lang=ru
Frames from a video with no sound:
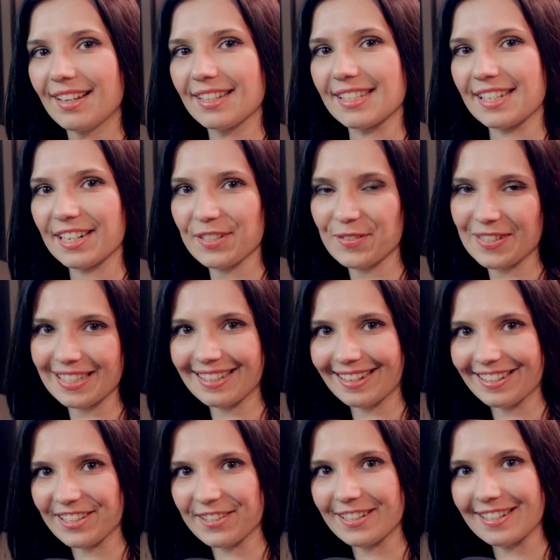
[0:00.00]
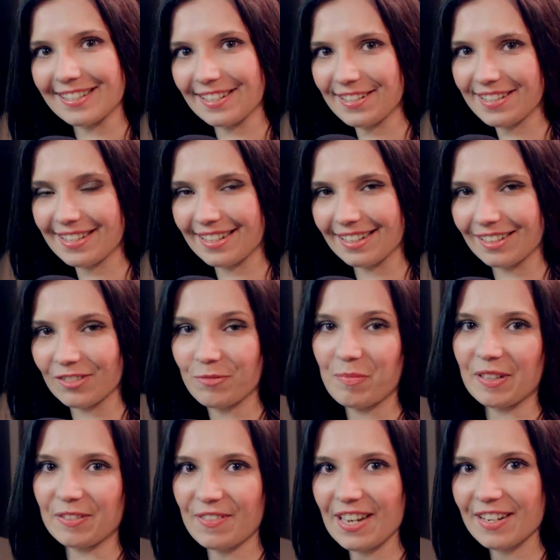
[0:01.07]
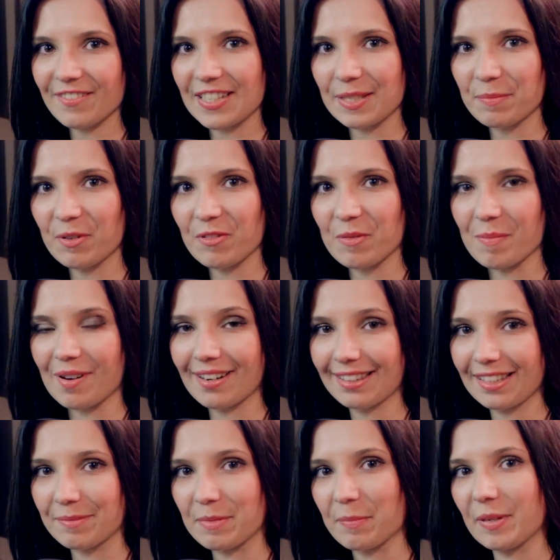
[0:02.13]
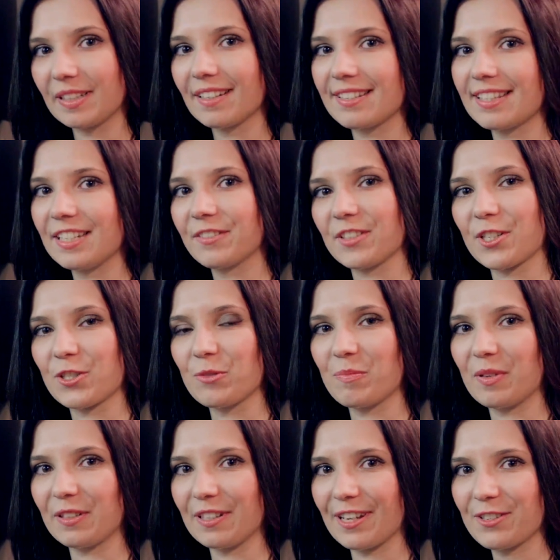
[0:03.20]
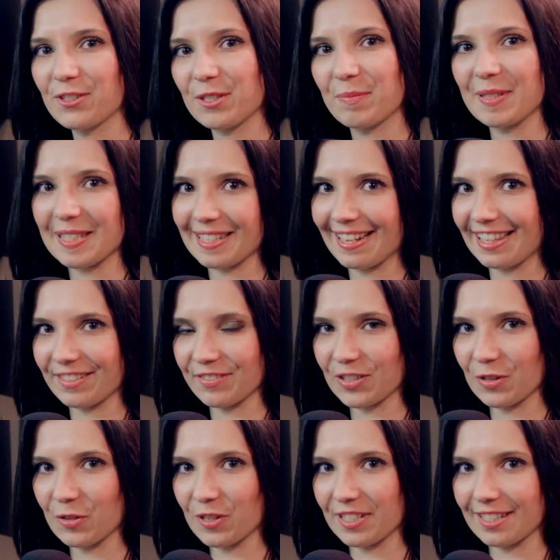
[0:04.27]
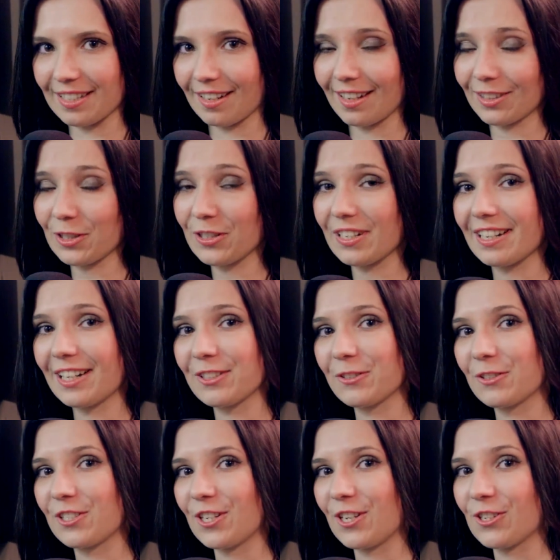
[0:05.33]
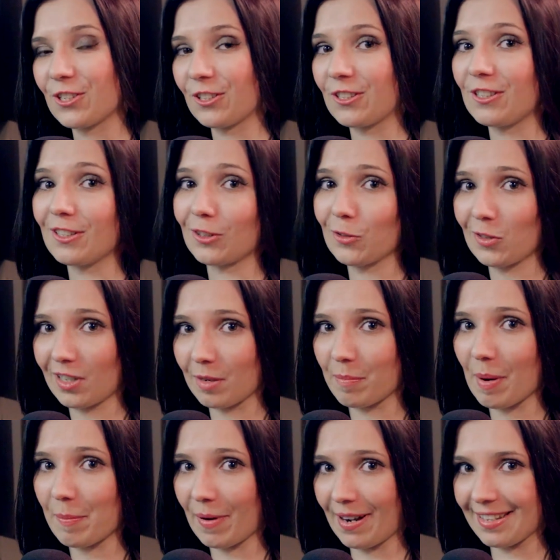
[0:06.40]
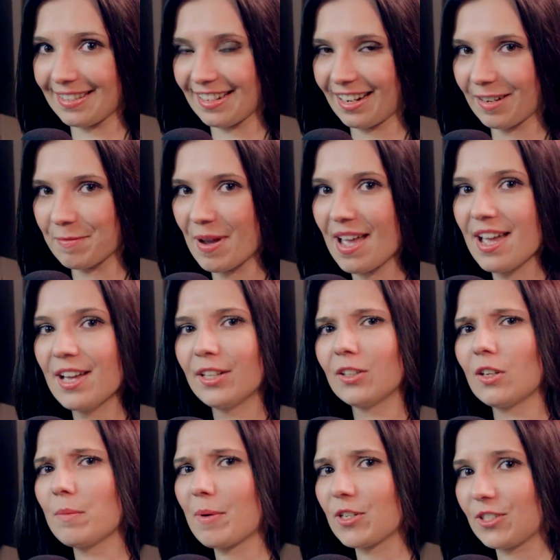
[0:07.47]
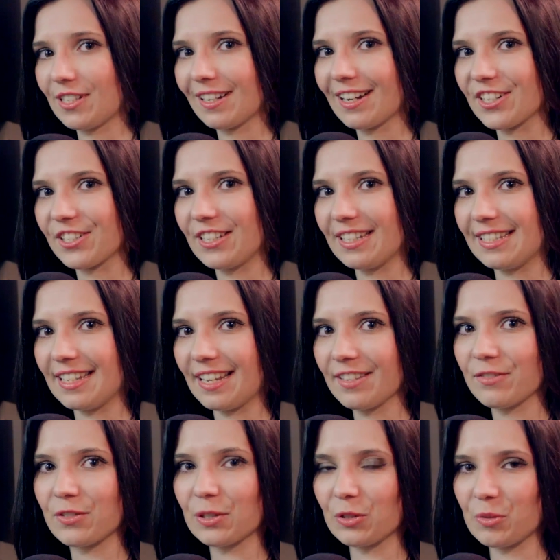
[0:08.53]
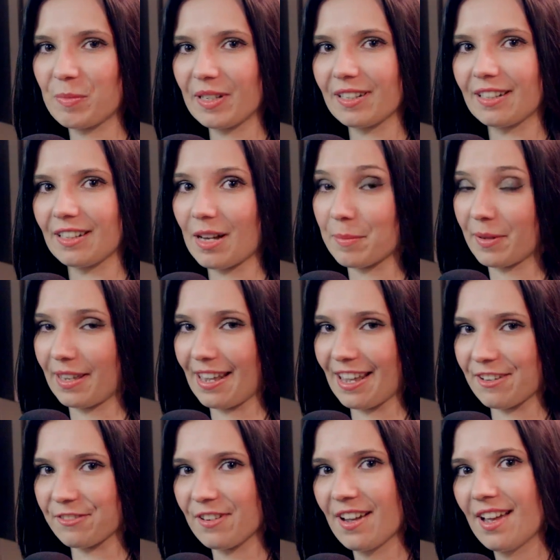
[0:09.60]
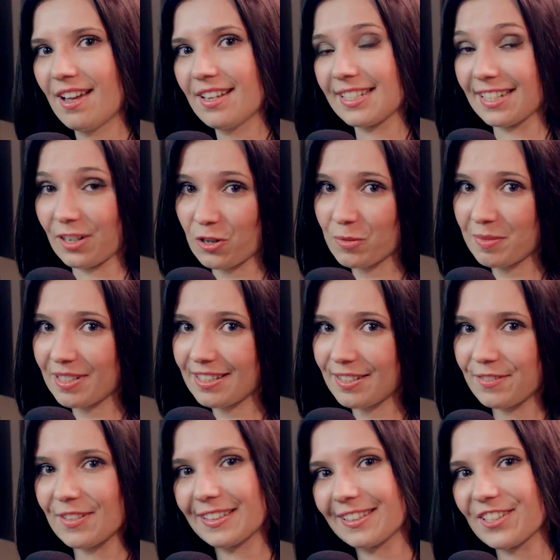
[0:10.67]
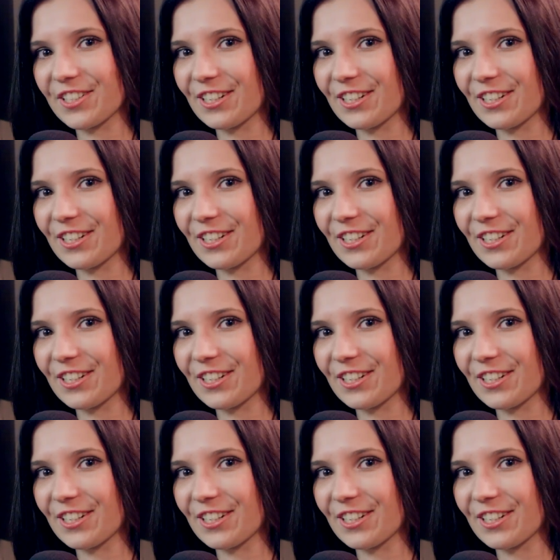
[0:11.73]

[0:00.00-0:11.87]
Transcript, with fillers: Здравствуйте, дорогие телезрители! В преддверии 8 марта мы пригласили в нашу передачу специального гостя, который радует женщин не только по праздникам, но и почти каждый день в клубе Club Cave. Знакомьтесь, Виктор